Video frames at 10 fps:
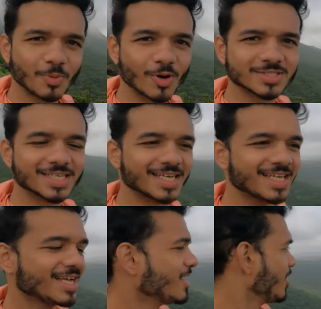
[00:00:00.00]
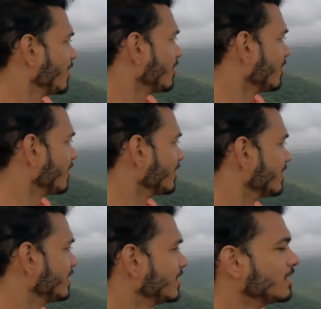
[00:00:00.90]
तो पहुंच गए और
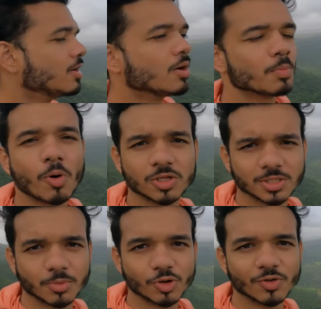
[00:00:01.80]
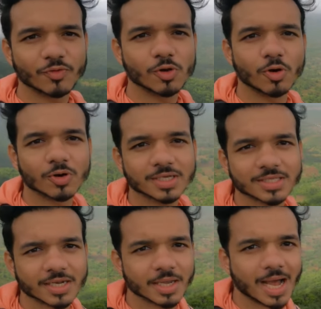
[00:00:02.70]
बहुत ही ब्यूटीफुल
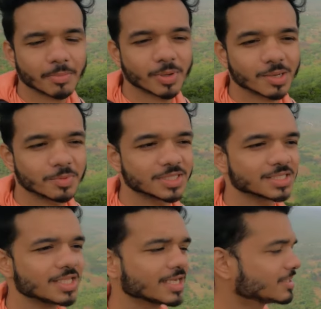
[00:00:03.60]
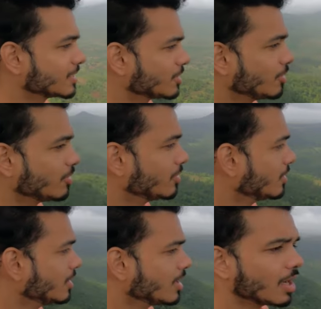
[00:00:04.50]
लोकेशन है आप मेरे पीछे देख सकते हो
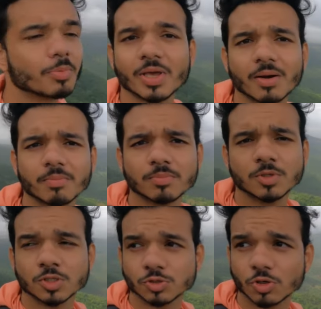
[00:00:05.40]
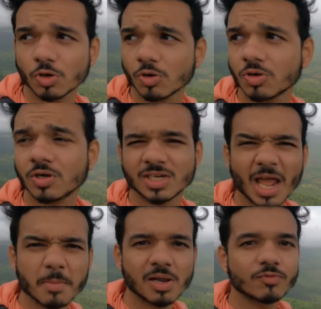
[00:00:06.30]
अभी हम जो
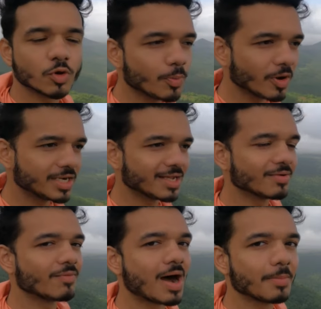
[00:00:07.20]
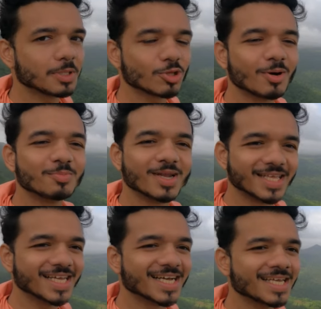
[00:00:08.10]
टेबल व्यू पॉइंट है वहाँ पे तो हम
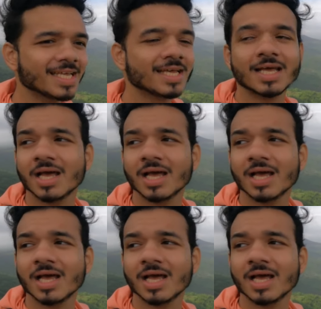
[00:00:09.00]
नहीं गए